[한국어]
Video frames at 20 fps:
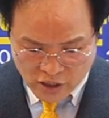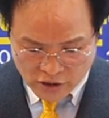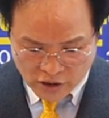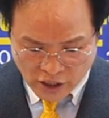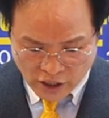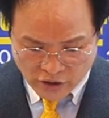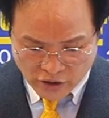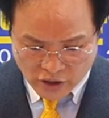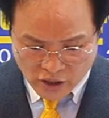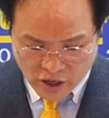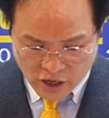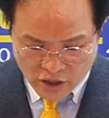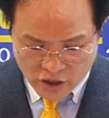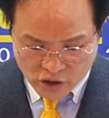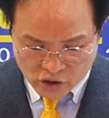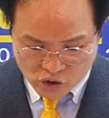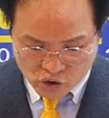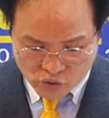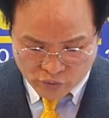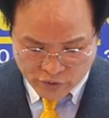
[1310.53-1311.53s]

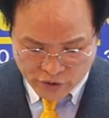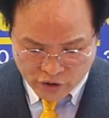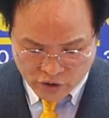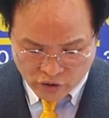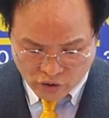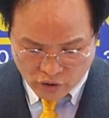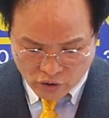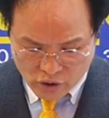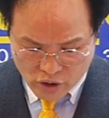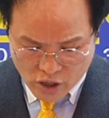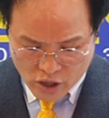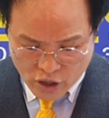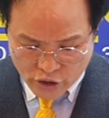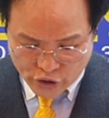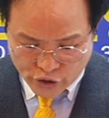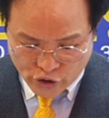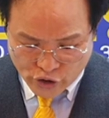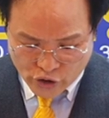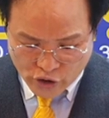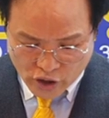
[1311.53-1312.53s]
단장하였으며
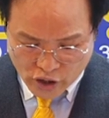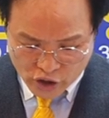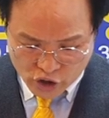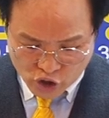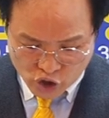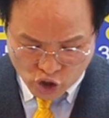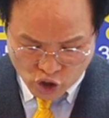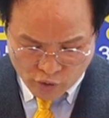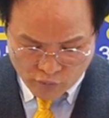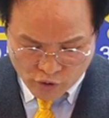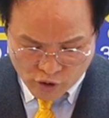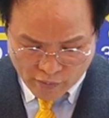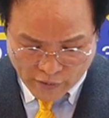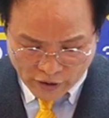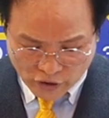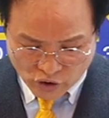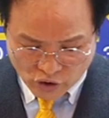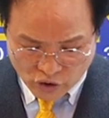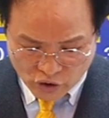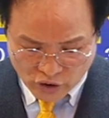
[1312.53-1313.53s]
네가 지음을
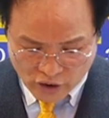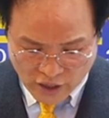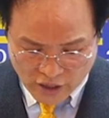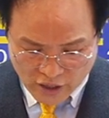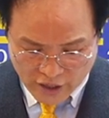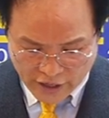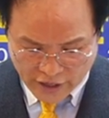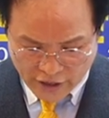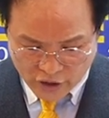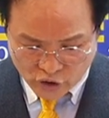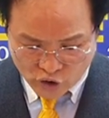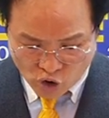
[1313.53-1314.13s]
받던 날에